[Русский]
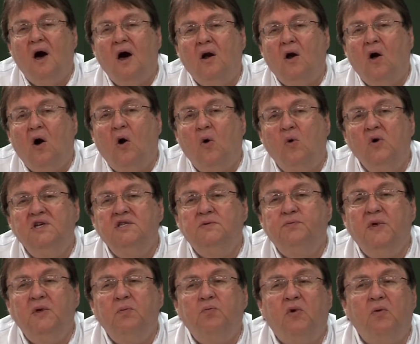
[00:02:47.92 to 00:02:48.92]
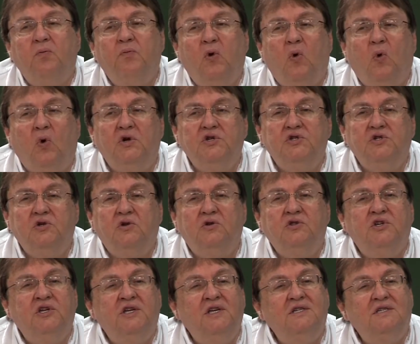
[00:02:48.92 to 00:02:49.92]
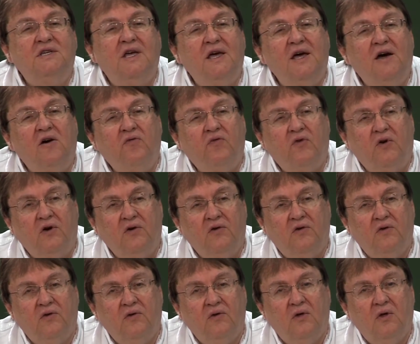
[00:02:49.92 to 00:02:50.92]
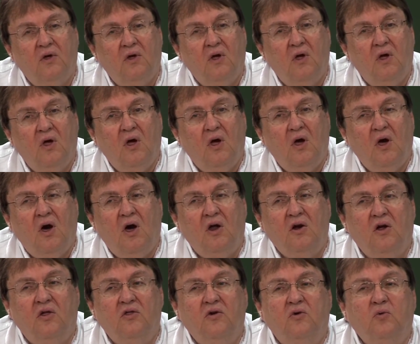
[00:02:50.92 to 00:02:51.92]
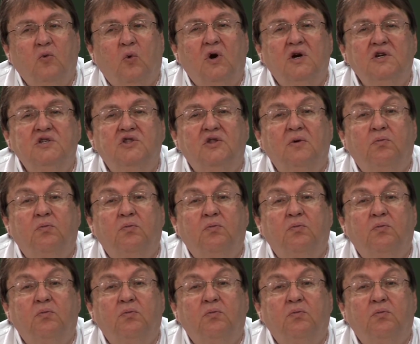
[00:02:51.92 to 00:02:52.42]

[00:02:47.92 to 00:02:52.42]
работа может принести результат, а может и не принести.